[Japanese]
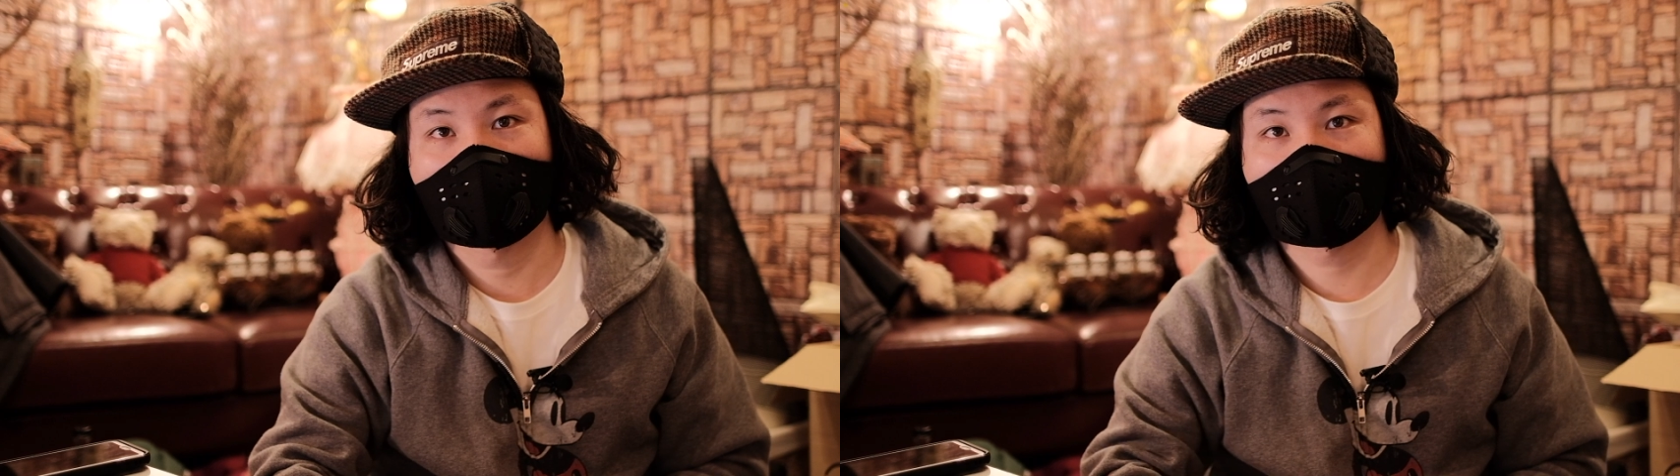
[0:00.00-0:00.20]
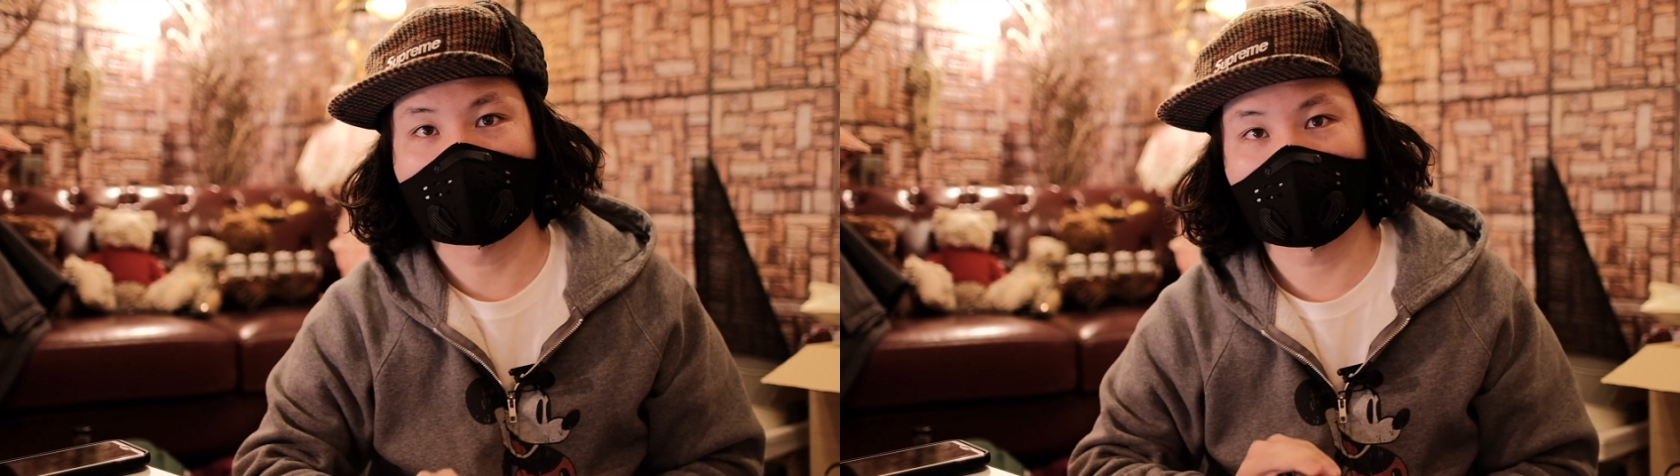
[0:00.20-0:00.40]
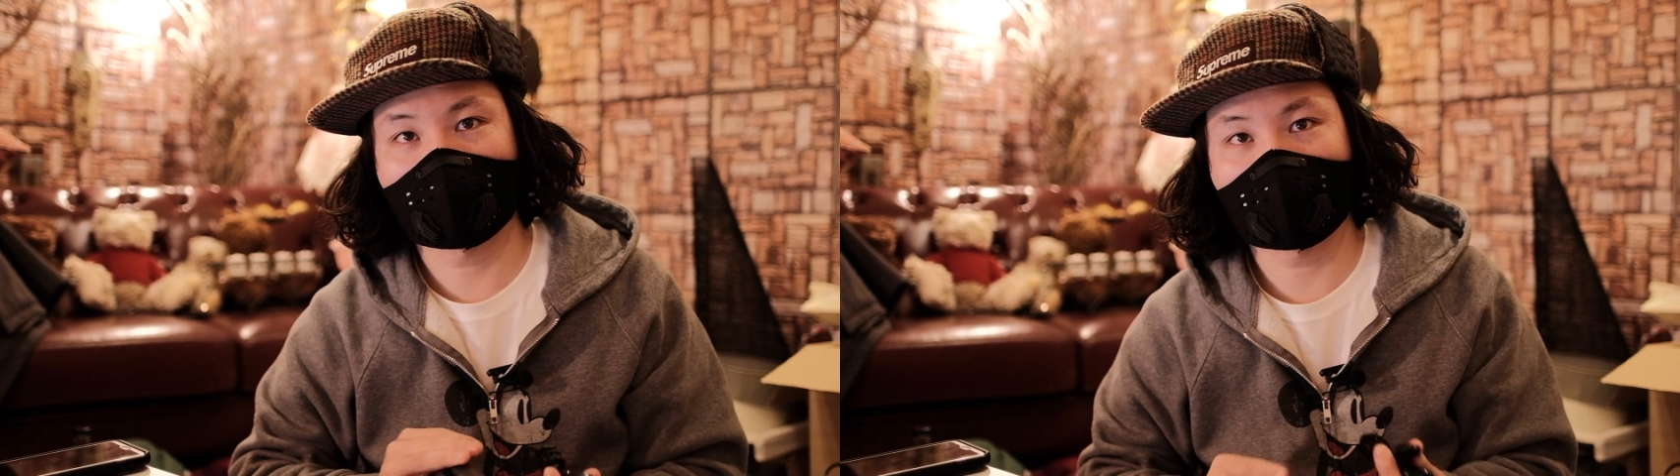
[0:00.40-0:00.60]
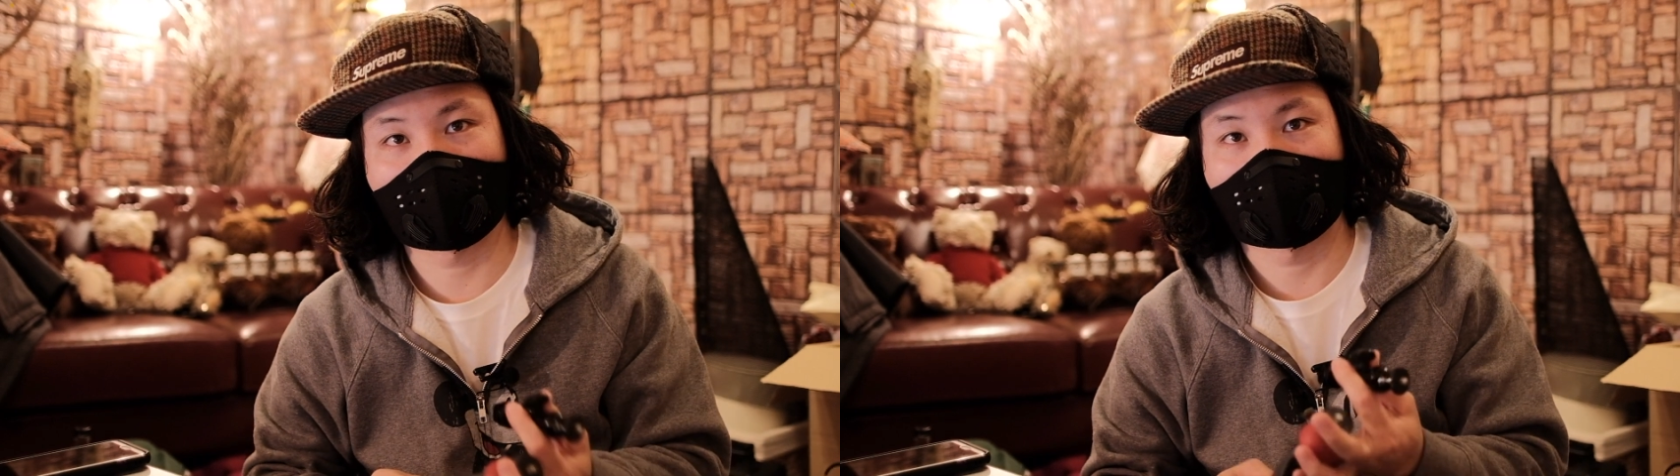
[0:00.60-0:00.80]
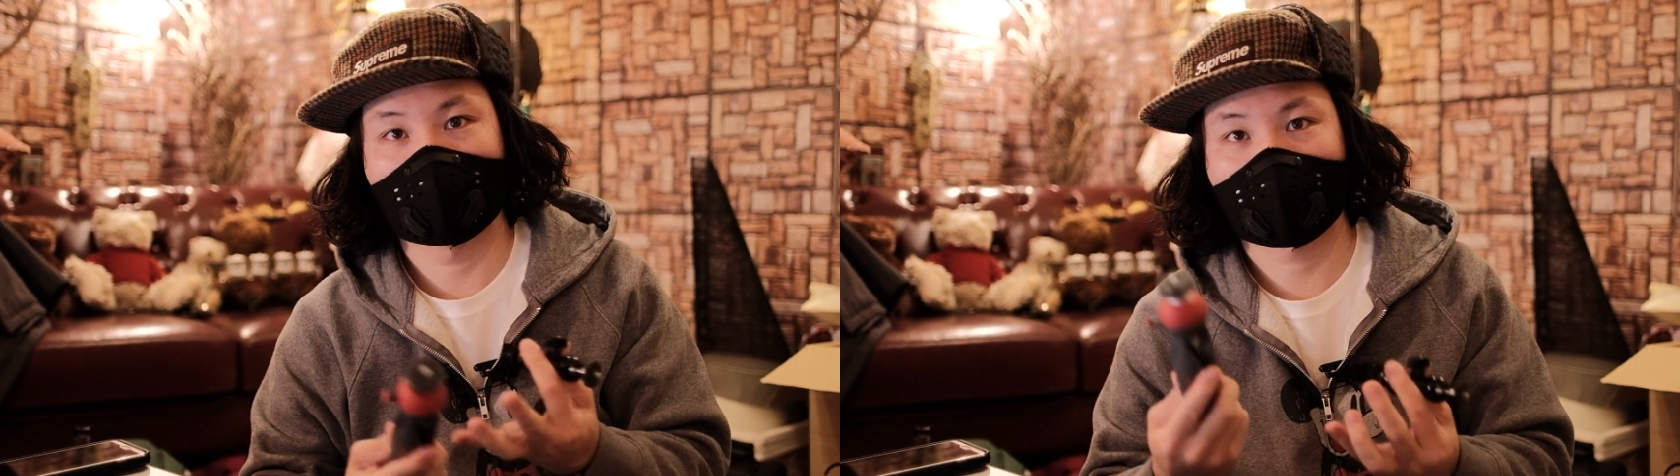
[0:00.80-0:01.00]
とでそれ
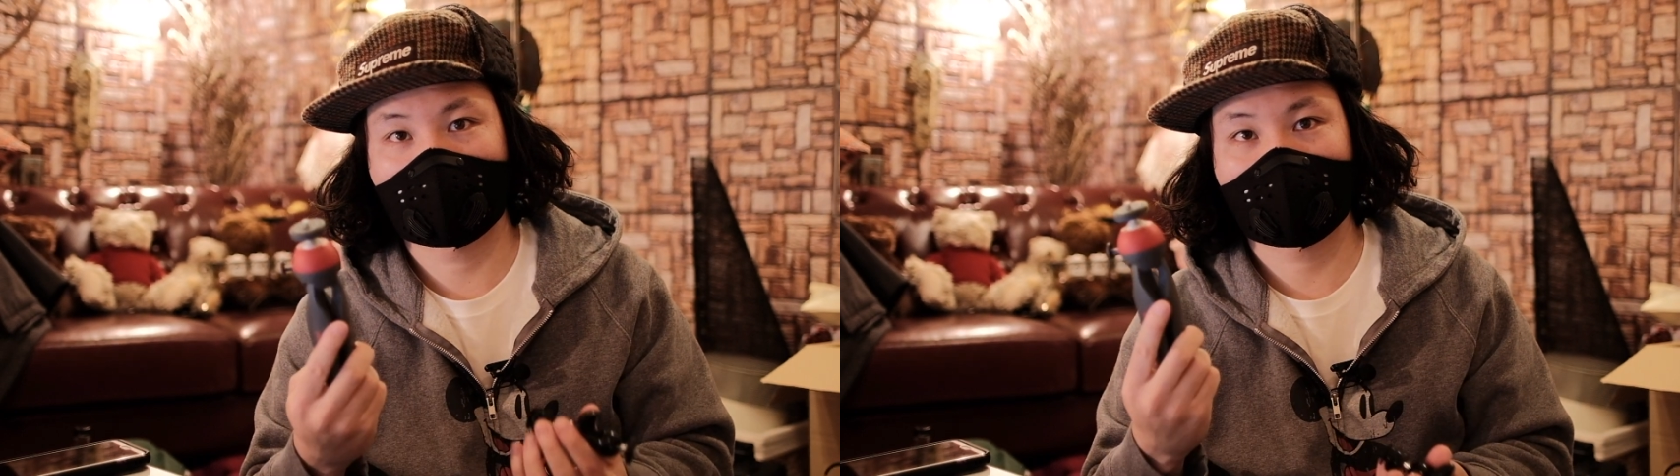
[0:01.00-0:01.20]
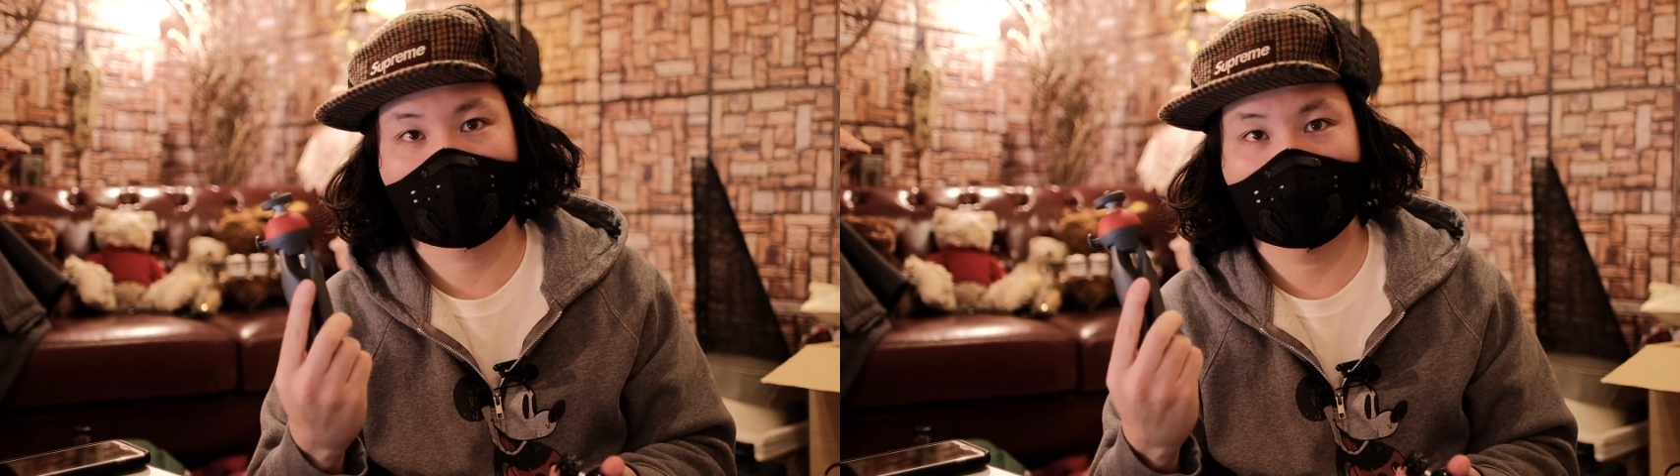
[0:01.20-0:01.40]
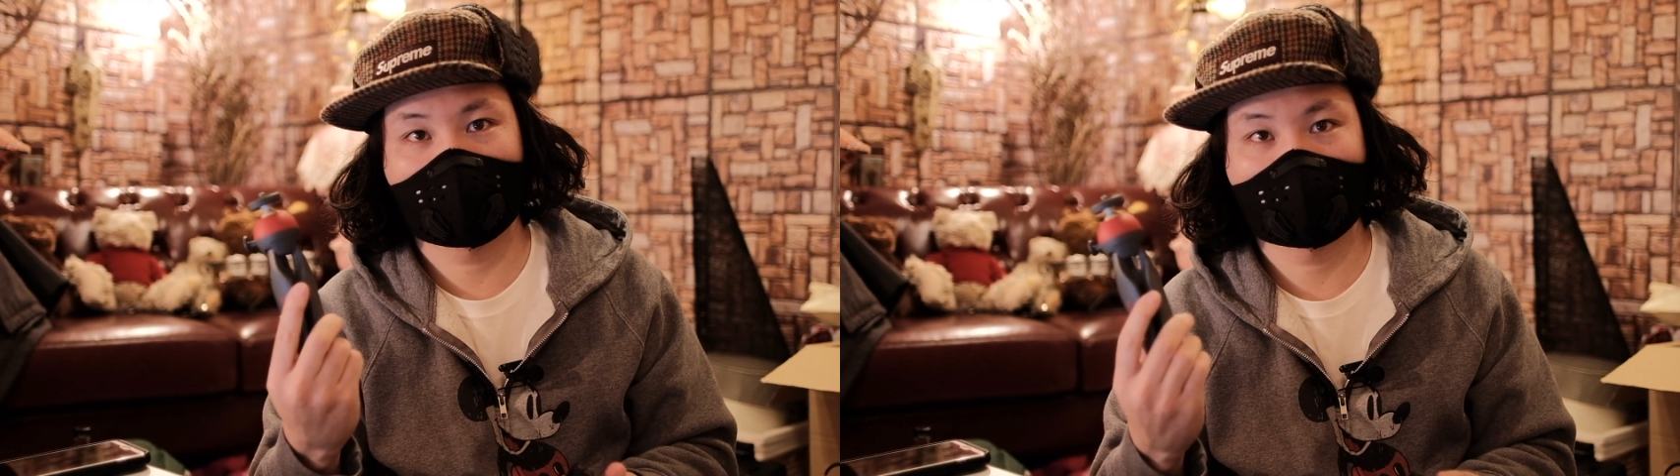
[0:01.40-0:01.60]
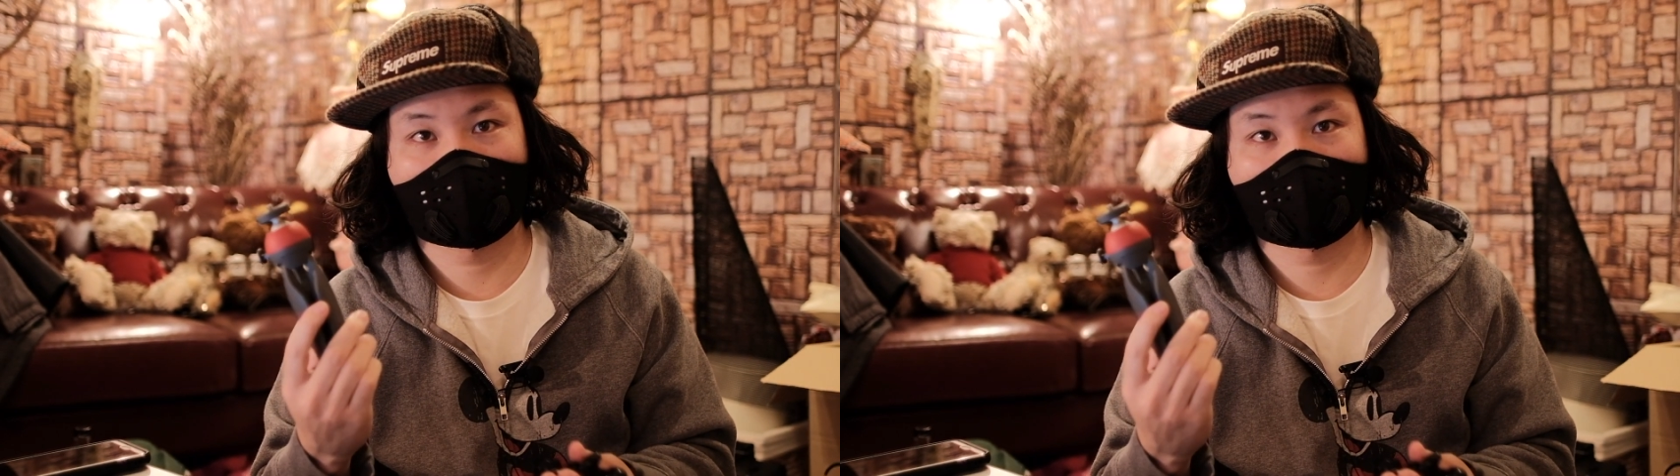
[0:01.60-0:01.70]
をあ